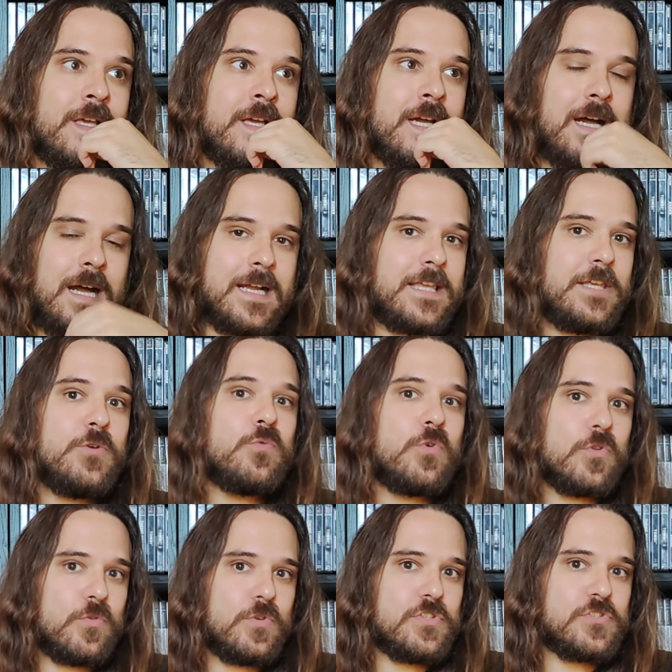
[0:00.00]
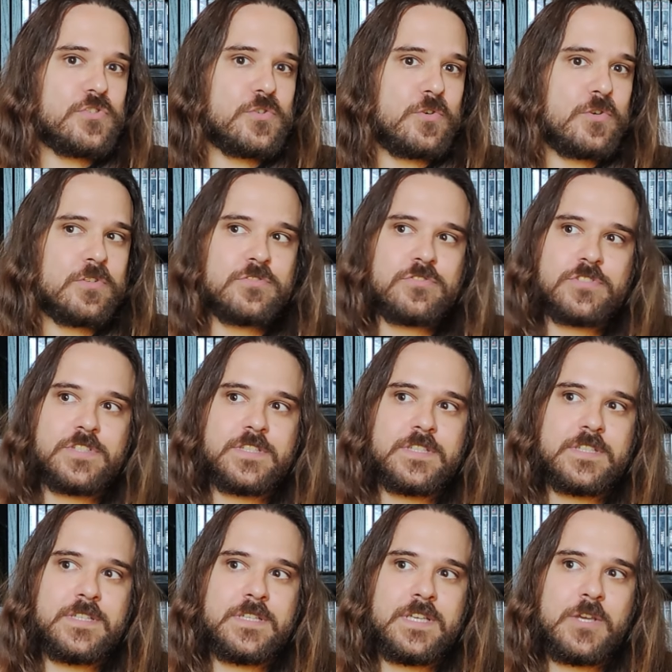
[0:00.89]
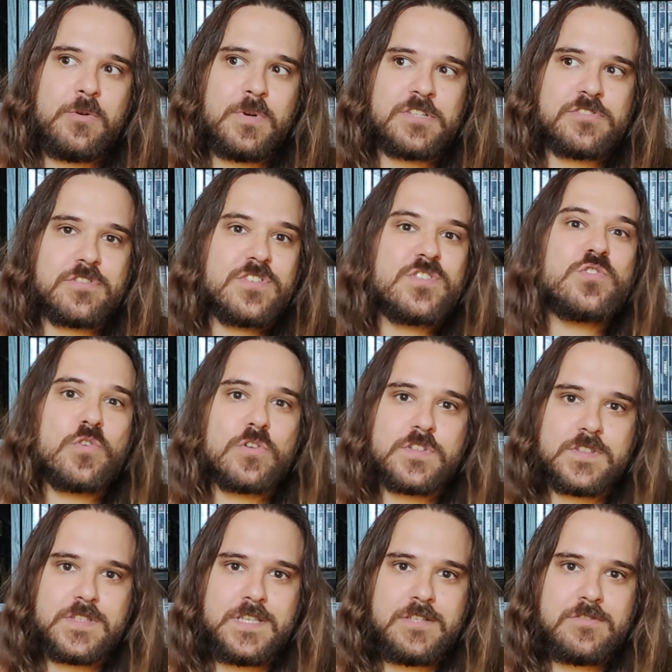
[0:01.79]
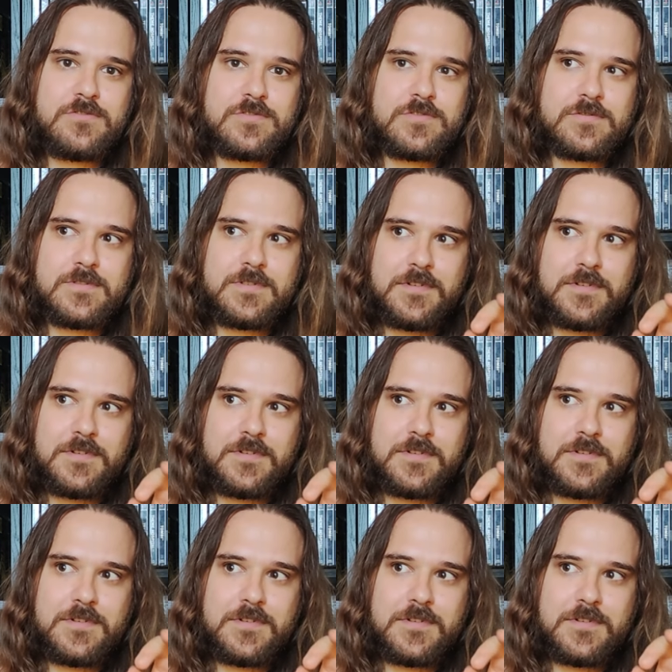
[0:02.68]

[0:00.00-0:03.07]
Há aqui um ou dois jogos que eu acho que sozinhos